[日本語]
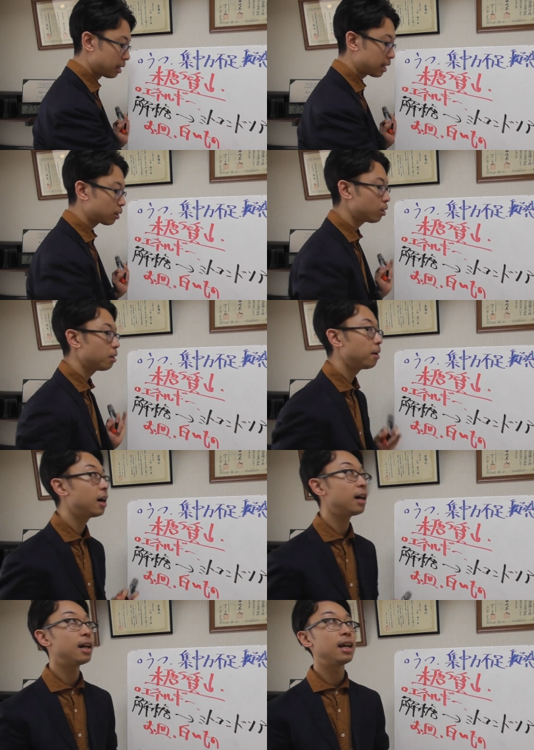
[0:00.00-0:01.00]
例え
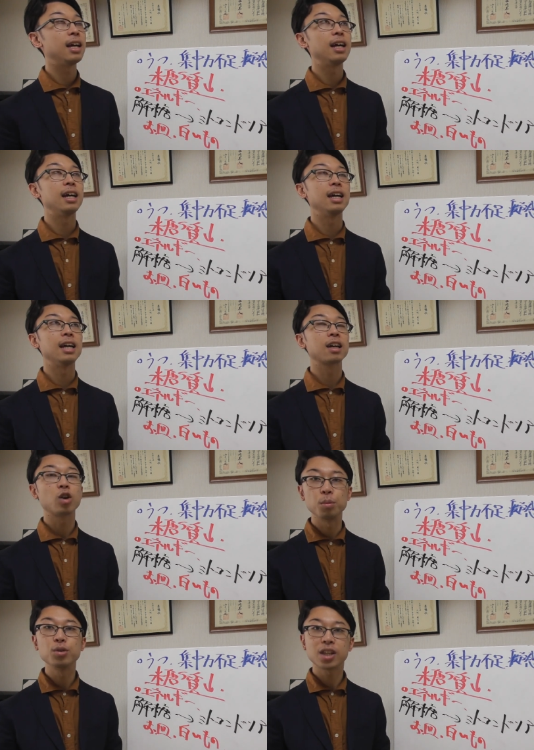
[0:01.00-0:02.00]
ば、えー、
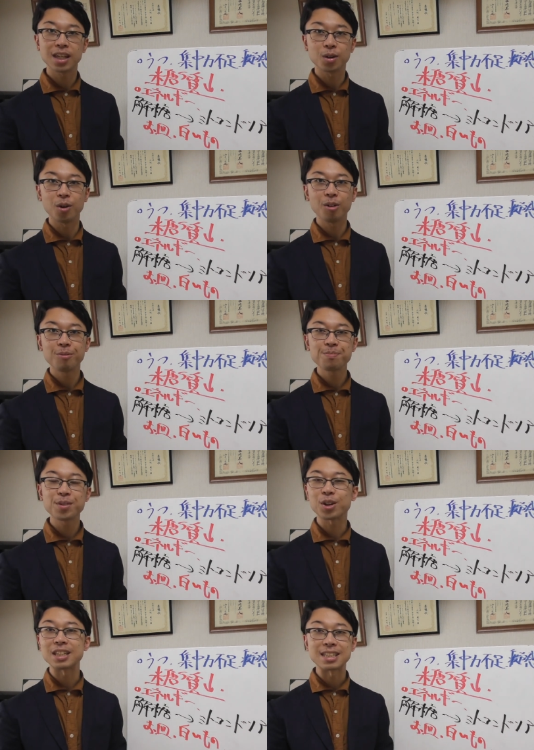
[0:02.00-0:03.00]
小麦粉
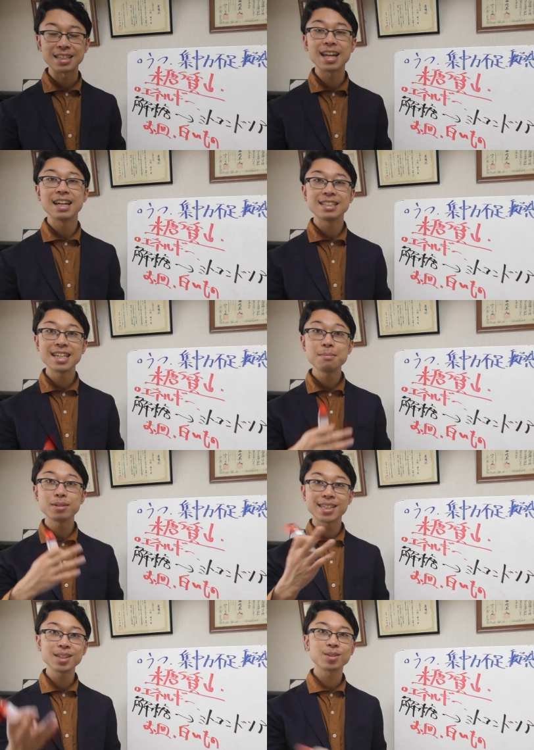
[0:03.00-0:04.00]
とかですね。全
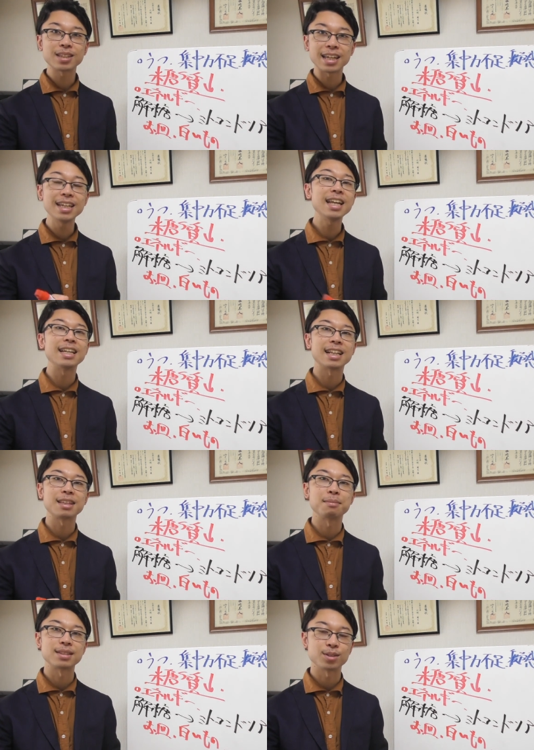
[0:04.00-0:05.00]
部白くて綺麗になっ
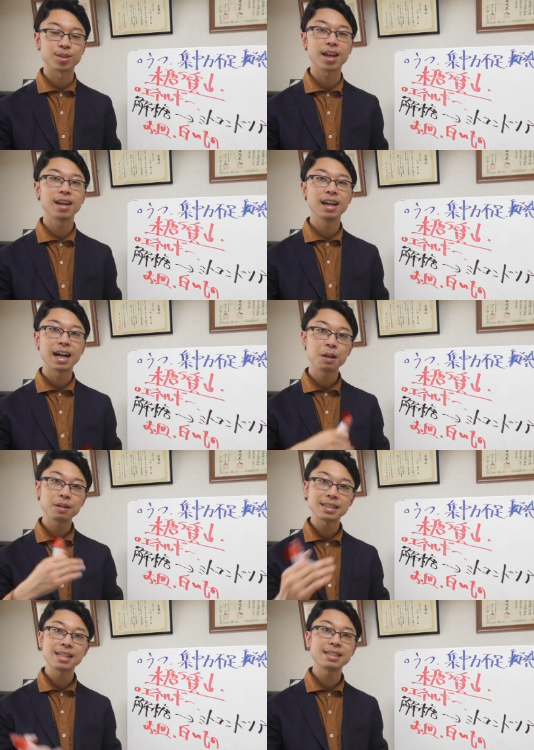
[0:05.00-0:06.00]
てますよね。あれ
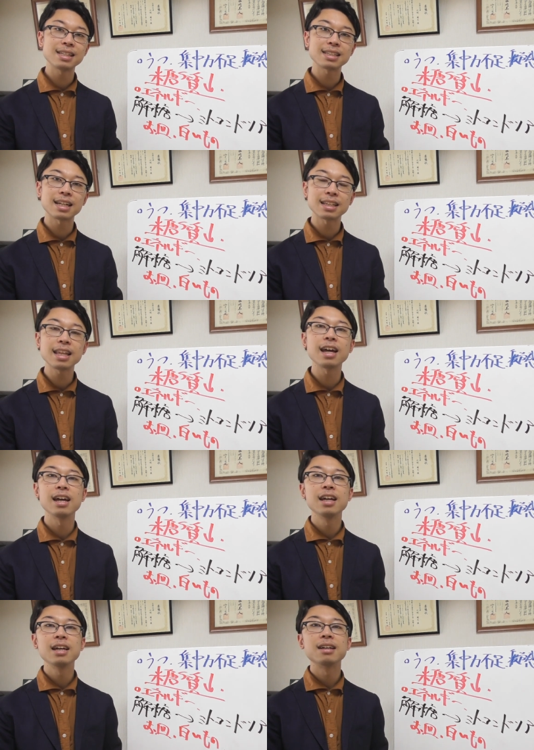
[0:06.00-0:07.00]
は精製されて、
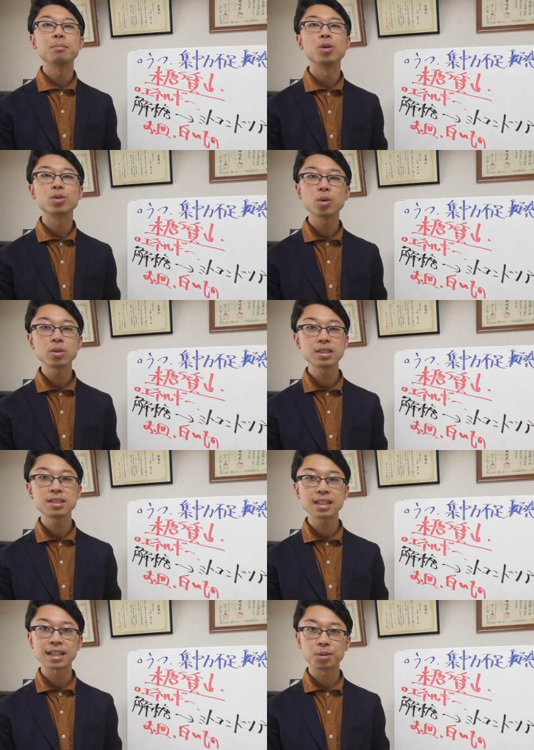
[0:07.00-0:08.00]
もう糖
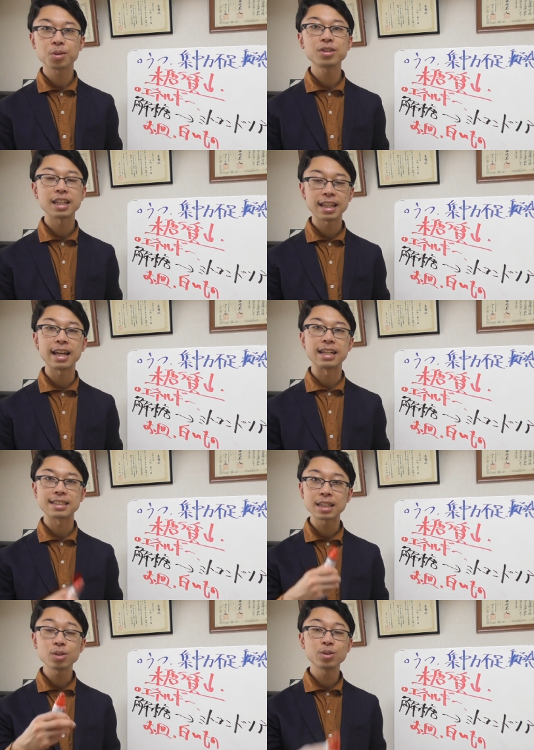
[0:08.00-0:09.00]
質しか残ってない
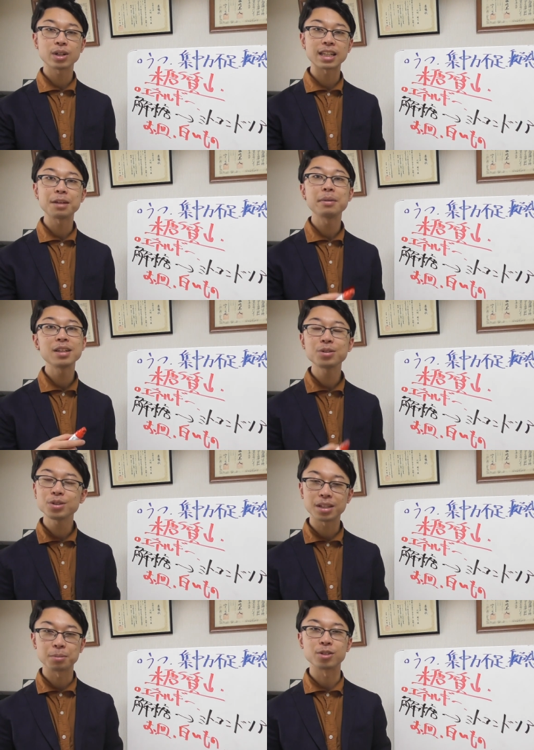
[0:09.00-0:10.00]
砂糖の塊の
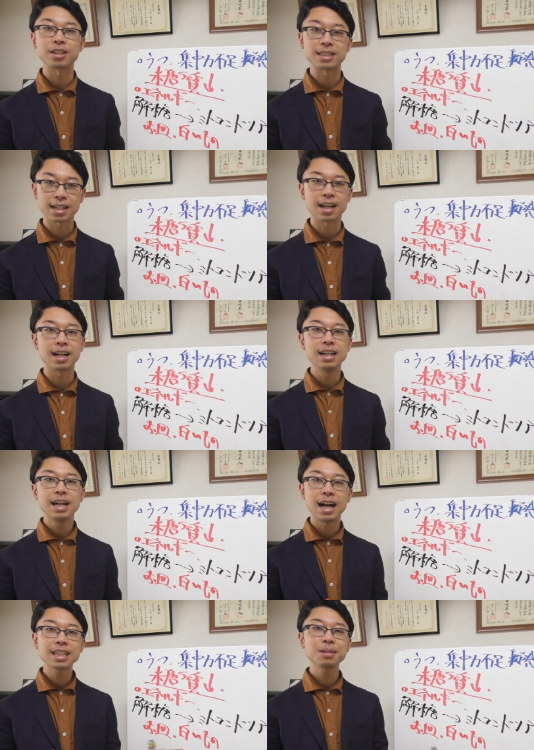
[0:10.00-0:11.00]
ようなものですから、あ
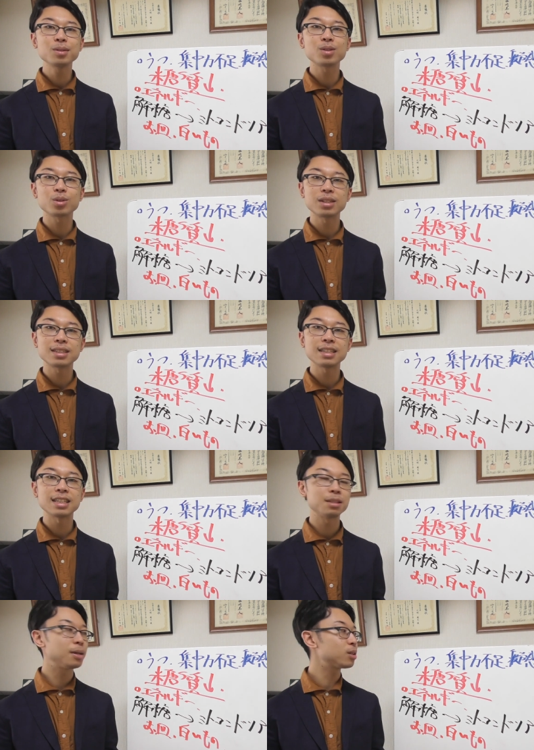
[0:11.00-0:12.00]
あいったものを取りすぎ
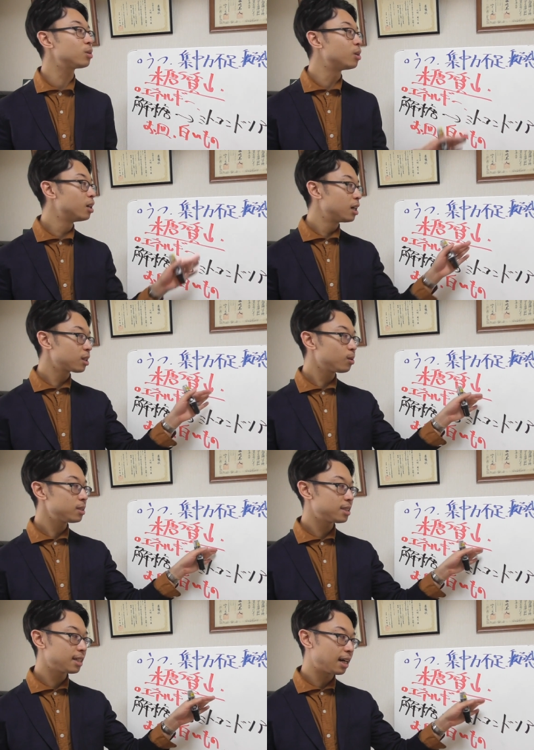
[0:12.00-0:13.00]
てしまうと糖
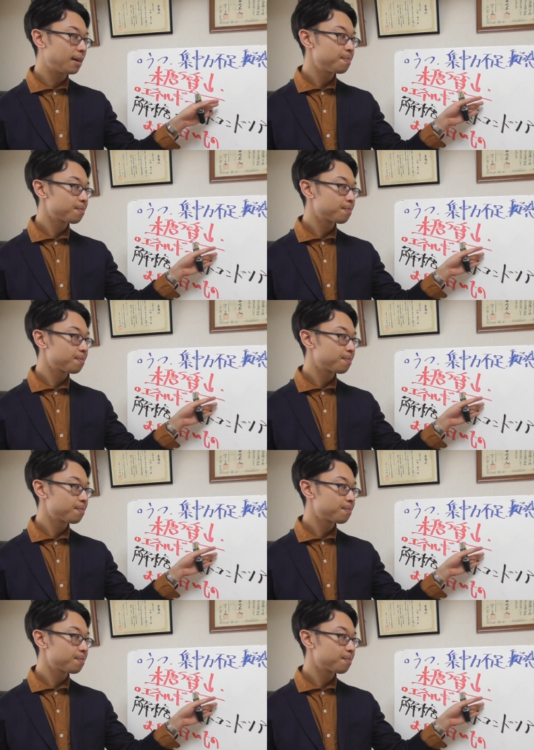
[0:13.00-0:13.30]
質が